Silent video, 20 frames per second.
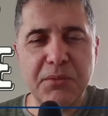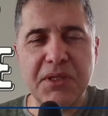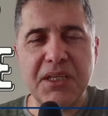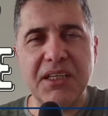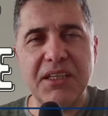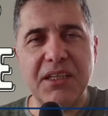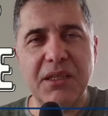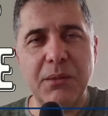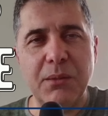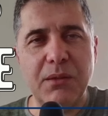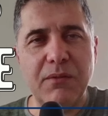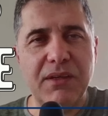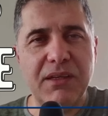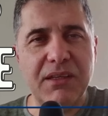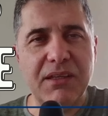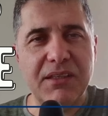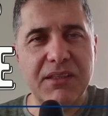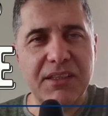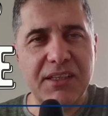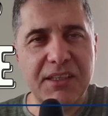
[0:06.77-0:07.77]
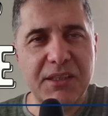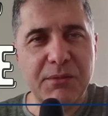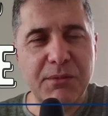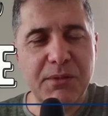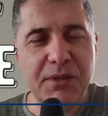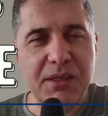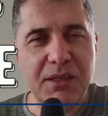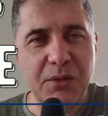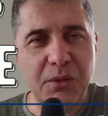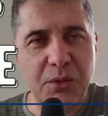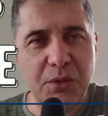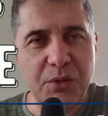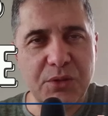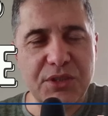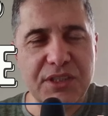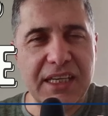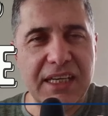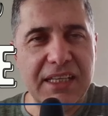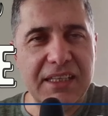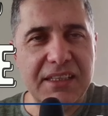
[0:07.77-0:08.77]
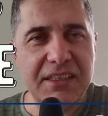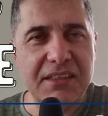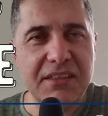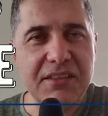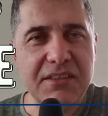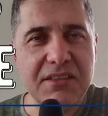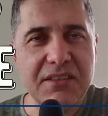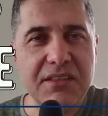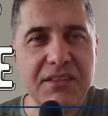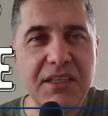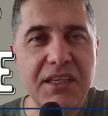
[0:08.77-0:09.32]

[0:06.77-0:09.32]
kanalıma ve yayınıma hoş geldiniz.